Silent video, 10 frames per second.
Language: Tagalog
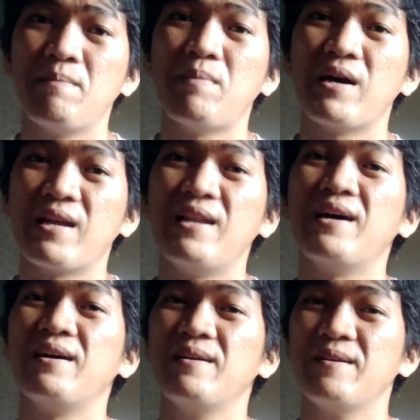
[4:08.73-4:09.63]
para
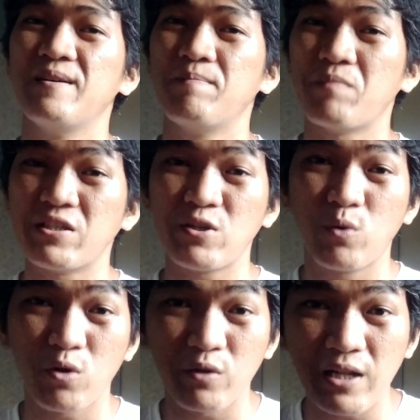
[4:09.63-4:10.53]
lang
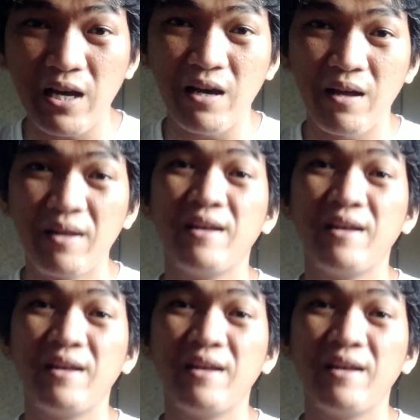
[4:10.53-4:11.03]
masiguro nila